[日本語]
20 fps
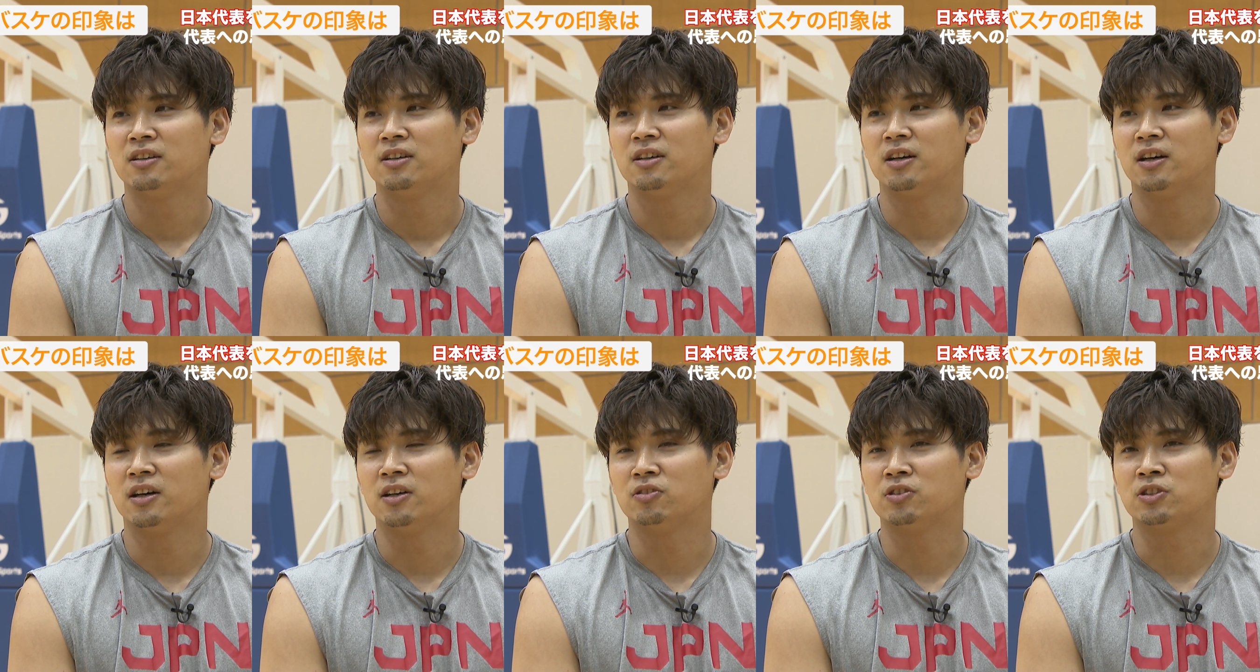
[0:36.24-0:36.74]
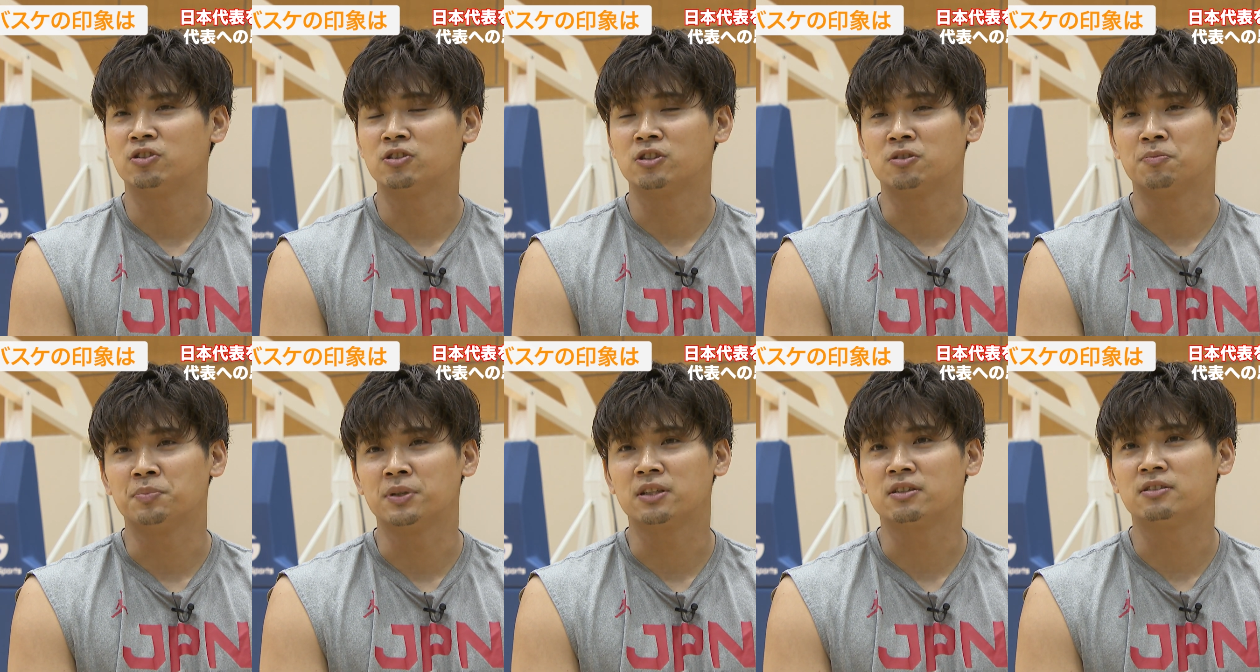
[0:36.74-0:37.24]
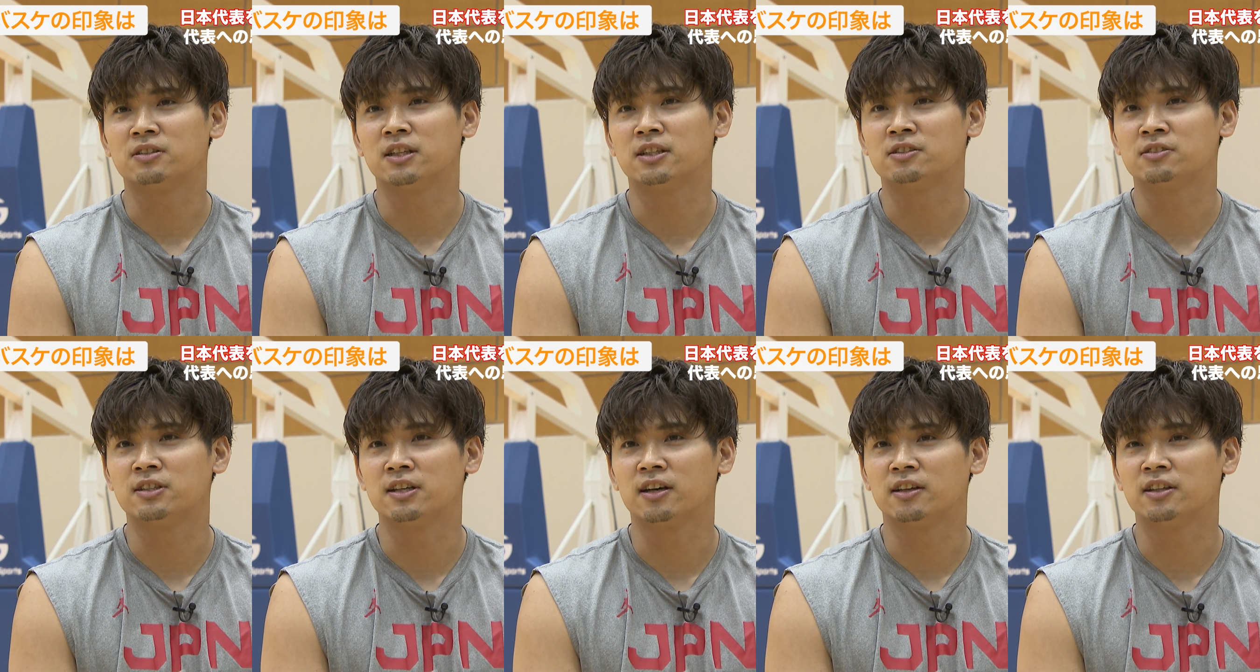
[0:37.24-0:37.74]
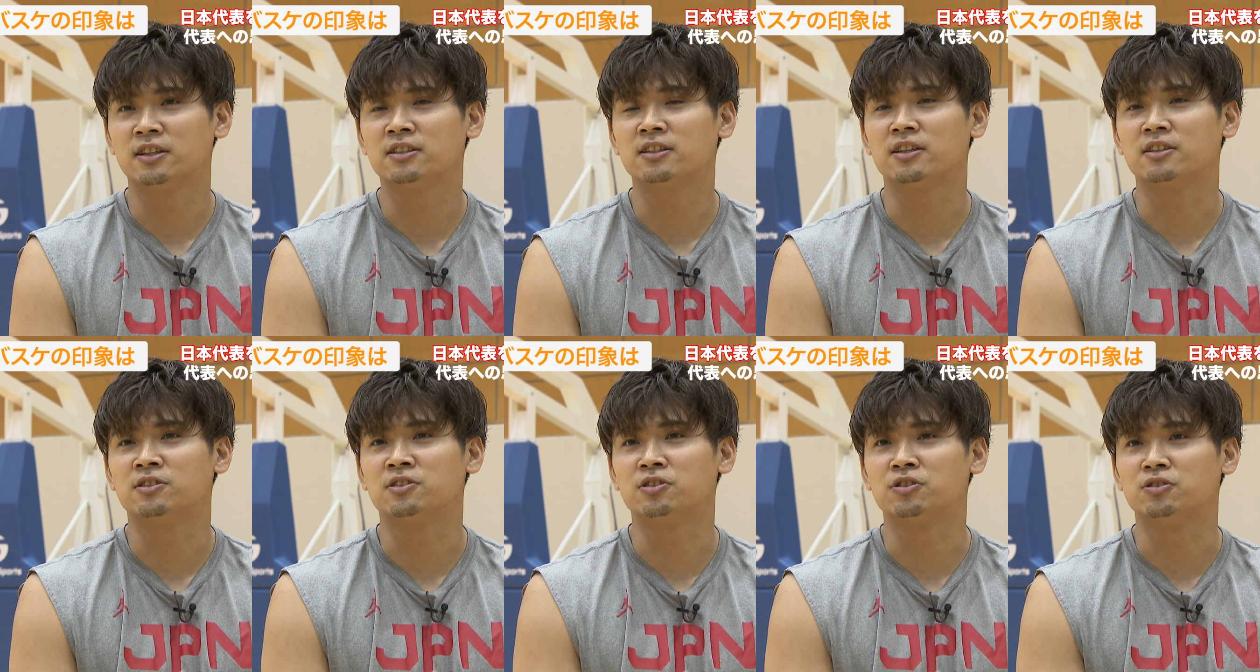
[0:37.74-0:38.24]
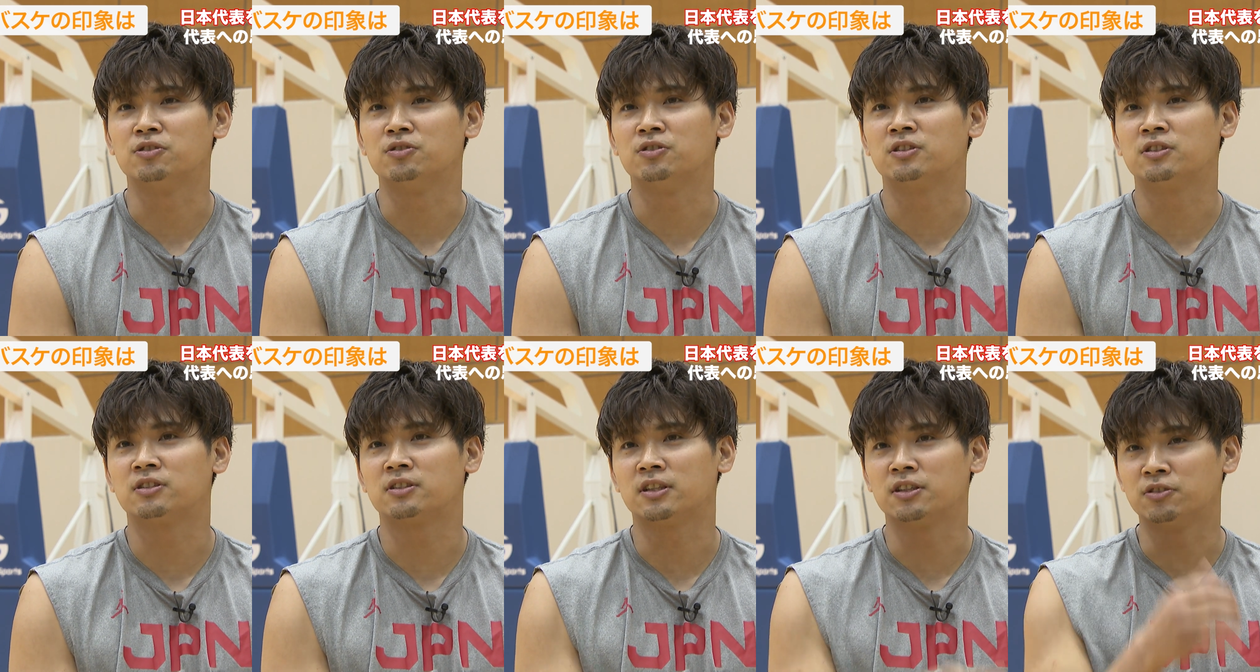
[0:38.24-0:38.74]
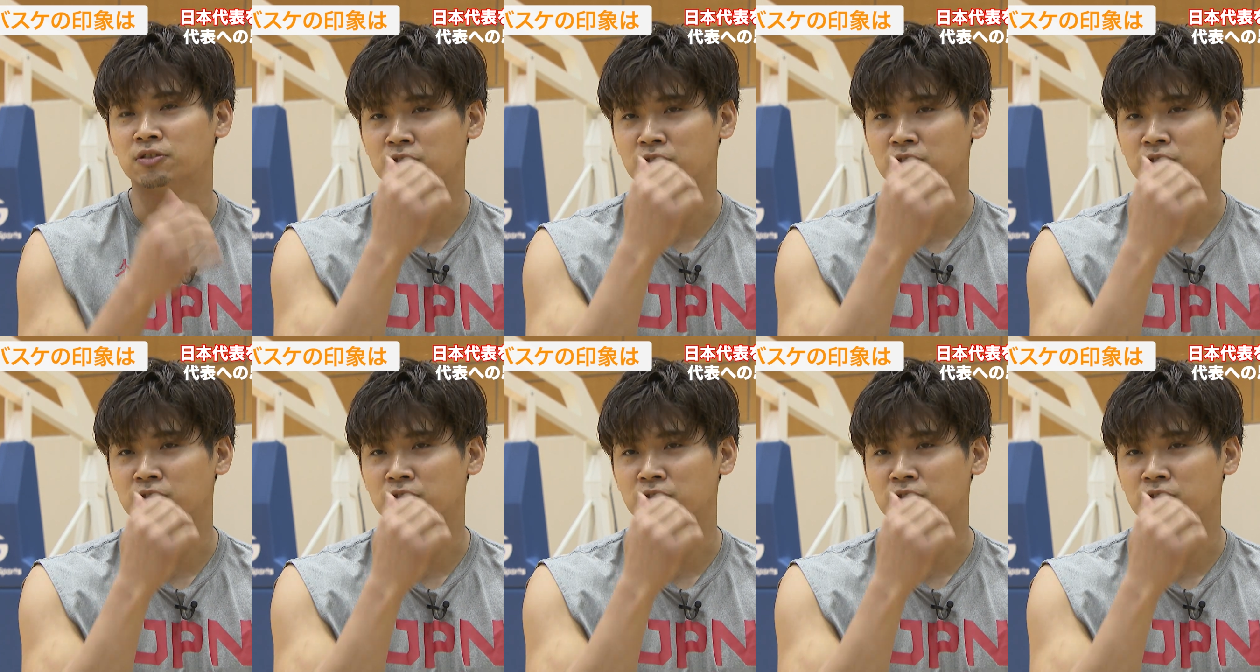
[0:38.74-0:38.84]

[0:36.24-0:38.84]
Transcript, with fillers: あの1つのピックでズレができたらすぐ打つってい